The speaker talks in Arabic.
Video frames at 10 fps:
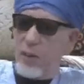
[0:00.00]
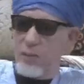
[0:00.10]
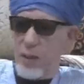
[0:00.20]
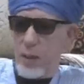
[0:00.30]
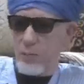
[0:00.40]

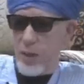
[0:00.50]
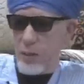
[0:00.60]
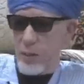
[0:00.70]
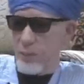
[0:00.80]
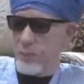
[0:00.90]
أصحاب
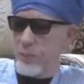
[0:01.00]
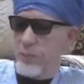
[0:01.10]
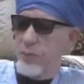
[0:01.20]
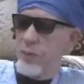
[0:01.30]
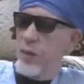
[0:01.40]
زرع
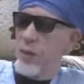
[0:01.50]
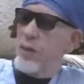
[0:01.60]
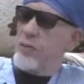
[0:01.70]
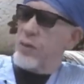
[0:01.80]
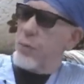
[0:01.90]

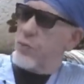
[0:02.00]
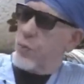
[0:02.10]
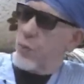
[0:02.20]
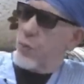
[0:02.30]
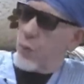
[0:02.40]
أصحاب
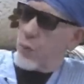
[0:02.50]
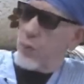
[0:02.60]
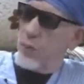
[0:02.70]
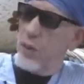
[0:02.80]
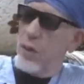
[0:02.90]
تمور
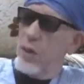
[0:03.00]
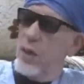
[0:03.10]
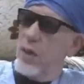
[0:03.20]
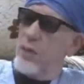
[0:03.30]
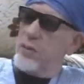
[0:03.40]

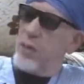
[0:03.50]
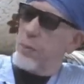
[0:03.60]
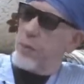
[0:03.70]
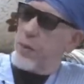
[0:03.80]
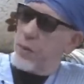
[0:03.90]

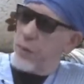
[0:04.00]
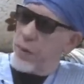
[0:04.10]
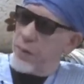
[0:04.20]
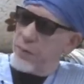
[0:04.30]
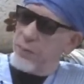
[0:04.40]
أصحاب
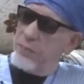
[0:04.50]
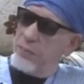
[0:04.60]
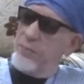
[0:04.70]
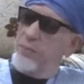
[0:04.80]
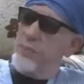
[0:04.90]
حيوان
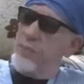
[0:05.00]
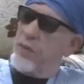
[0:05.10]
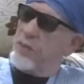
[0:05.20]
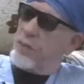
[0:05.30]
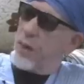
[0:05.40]

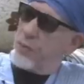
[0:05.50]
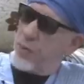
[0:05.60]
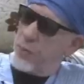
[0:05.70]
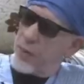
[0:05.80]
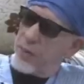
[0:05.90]
أصحاب
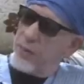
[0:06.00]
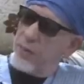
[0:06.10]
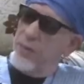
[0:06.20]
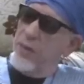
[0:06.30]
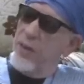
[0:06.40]
سمك
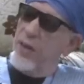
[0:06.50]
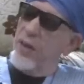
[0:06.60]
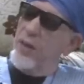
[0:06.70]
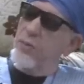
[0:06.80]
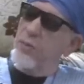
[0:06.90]

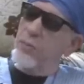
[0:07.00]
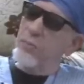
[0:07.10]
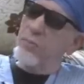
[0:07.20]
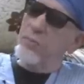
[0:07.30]
أنتم